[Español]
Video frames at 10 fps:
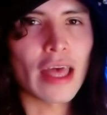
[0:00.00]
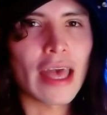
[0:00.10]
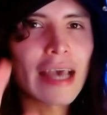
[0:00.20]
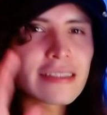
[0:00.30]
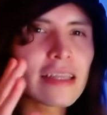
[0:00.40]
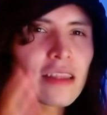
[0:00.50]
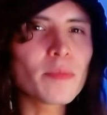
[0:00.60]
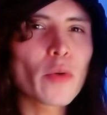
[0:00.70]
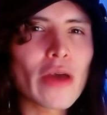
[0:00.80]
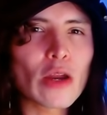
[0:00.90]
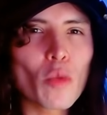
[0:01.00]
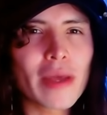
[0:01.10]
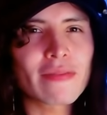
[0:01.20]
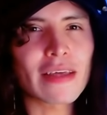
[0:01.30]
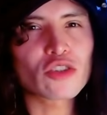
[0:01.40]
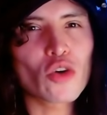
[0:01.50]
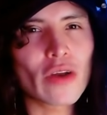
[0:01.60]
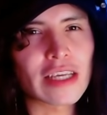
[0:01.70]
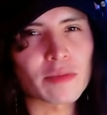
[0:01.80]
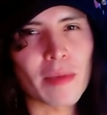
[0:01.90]
Este tipo de
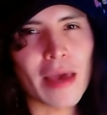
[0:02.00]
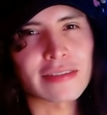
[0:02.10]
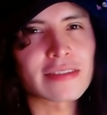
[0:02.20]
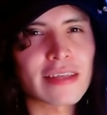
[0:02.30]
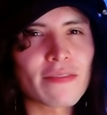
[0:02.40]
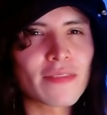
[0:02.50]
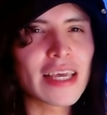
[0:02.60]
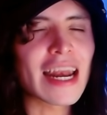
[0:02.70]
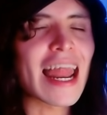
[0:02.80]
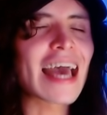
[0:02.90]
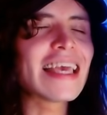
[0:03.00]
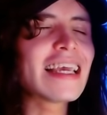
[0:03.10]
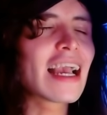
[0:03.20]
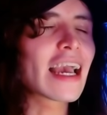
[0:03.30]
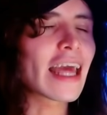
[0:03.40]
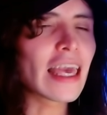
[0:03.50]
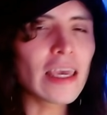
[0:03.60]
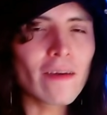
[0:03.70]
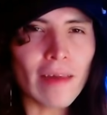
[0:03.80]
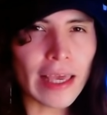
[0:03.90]
argumentaciones me hacen sentir la
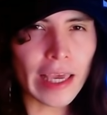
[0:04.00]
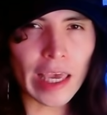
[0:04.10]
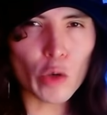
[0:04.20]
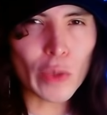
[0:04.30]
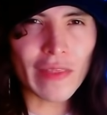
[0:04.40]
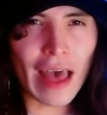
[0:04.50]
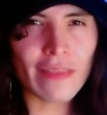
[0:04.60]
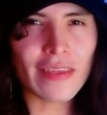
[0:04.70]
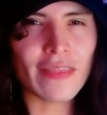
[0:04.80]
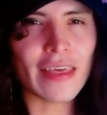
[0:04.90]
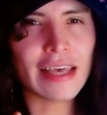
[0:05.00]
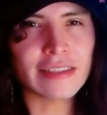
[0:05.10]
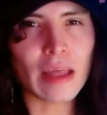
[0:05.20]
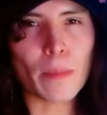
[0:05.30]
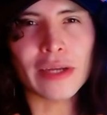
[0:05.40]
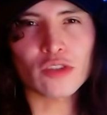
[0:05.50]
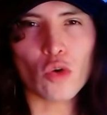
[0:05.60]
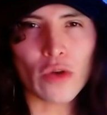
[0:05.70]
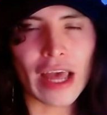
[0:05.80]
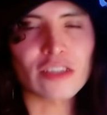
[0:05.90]
increíble ingenuidad de esta
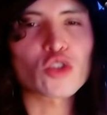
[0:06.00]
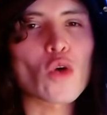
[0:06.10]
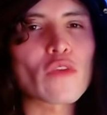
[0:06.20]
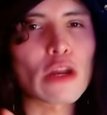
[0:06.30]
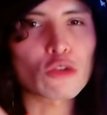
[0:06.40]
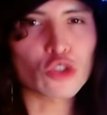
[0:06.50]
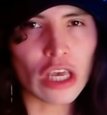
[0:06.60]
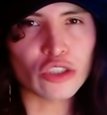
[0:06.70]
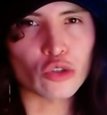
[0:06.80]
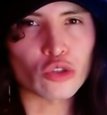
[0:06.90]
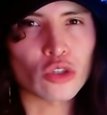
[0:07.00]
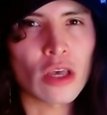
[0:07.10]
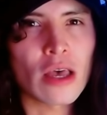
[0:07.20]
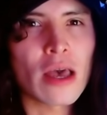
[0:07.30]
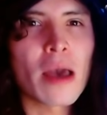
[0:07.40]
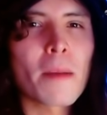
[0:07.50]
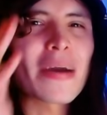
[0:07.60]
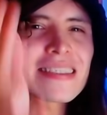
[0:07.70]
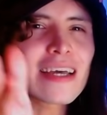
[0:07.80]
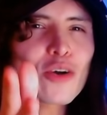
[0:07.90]
persona sobre los hechos.
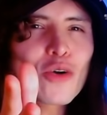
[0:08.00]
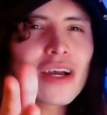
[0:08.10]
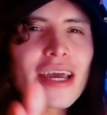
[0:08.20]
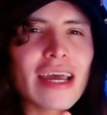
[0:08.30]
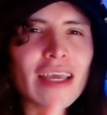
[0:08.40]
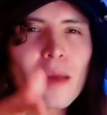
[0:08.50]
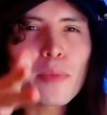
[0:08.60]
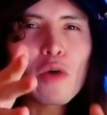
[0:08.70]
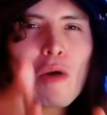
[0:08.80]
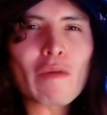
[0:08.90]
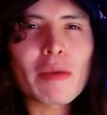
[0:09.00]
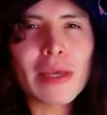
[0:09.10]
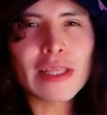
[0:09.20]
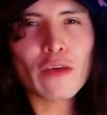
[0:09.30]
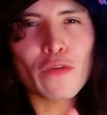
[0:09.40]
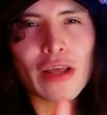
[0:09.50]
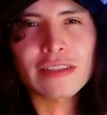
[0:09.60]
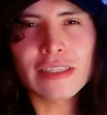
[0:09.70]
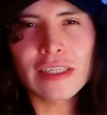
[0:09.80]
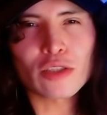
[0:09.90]
Basta con creer que probablemente
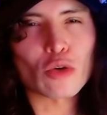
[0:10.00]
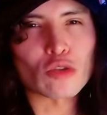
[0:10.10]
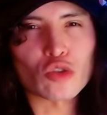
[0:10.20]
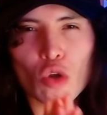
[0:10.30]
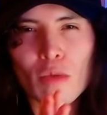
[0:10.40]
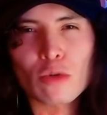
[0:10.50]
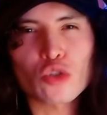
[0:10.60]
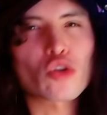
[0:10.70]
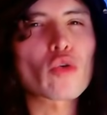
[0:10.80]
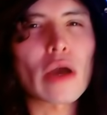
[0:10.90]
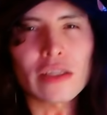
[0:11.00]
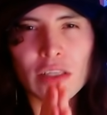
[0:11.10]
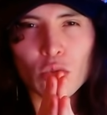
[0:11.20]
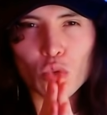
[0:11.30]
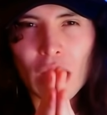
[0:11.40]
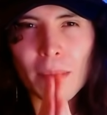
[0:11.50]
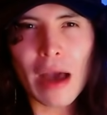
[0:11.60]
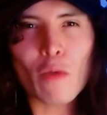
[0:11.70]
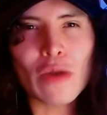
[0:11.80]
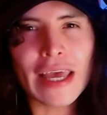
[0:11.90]
Francisco solo mostró una actitud
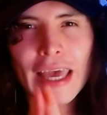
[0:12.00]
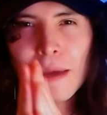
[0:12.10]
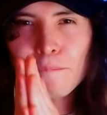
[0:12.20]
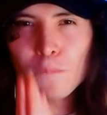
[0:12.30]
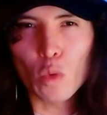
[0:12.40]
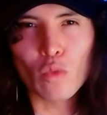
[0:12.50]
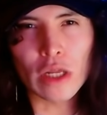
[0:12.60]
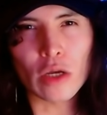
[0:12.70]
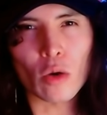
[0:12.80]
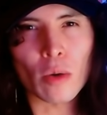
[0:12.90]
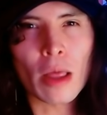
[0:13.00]
amable en público,